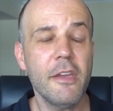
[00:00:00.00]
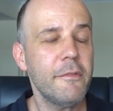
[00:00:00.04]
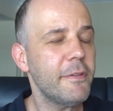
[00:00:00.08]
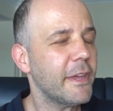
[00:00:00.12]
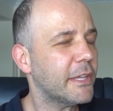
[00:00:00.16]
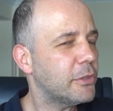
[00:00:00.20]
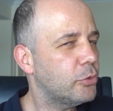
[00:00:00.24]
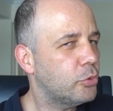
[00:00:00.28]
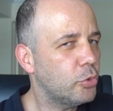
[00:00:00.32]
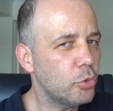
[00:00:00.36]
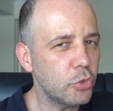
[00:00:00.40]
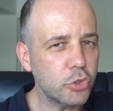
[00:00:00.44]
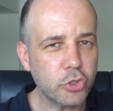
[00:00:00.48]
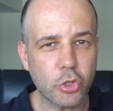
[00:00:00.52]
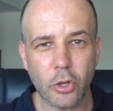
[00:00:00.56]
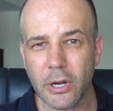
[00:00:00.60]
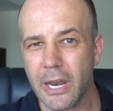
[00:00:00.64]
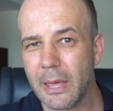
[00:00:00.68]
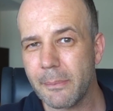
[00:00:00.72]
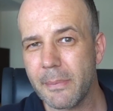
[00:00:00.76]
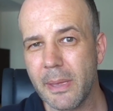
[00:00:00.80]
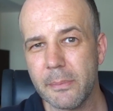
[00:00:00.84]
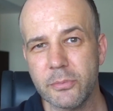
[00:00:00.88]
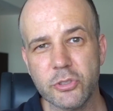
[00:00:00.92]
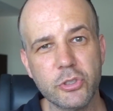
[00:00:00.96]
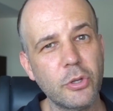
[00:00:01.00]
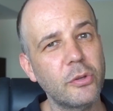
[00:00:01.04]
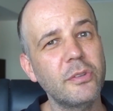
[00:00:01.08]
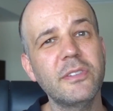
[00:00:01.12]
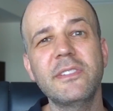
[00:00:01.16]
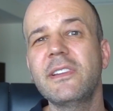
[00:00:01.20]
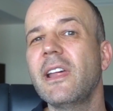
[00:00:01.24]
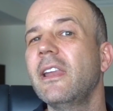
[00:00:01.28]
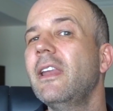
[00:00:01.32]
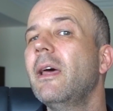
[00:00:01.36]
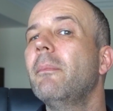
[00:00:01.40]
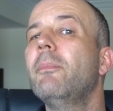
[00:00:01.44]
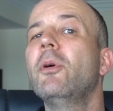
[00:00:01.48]
Faire toujours la même chose,
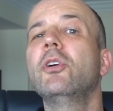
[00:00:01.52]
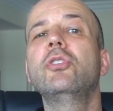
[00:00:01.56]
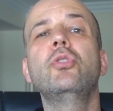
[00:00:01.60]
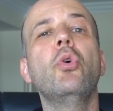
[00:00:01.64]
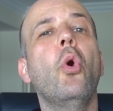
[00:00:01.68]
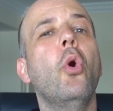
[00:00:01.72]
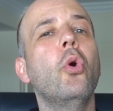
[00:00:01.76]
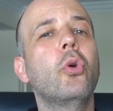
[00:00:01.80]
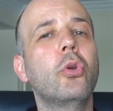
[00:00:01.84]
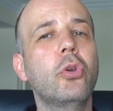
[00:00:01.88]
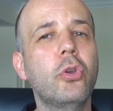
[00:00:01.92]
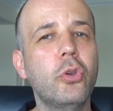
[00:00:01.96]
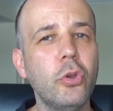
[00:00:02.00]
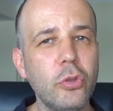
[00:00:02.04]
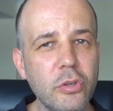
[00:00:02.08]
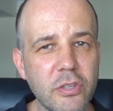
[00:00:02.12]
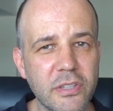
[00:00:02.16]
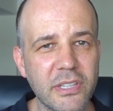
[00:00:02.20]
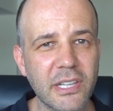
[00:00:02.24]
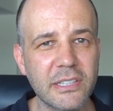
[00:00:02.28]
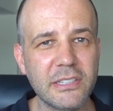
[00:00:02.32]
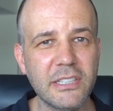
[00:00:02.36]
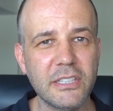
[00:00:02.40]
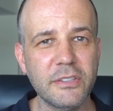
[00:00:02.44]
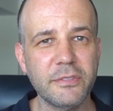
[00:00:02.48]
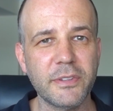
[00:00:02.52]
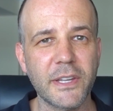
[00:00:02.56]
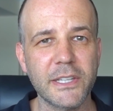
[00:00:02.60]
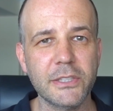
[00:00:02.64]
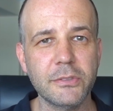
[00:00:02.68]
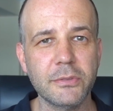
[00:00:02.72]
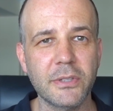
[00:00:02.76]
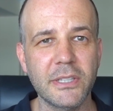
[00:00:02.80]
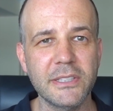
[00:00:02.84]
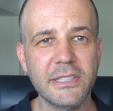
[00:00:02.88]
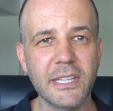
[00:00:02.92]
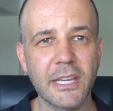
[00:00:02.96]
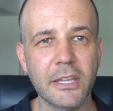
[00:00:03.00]
ça n'apporte aucune
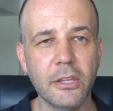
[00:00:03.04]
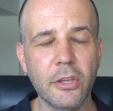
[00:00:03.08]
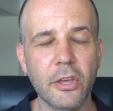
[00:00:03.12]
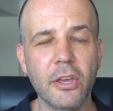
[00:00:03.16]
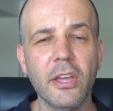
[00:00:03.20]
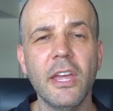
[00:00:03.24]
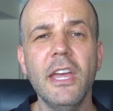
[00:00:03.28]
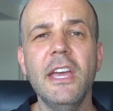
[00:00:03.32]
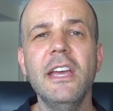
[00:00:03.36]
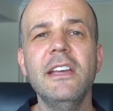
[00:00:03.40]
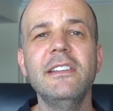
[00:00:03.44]
satisfaction intérieure,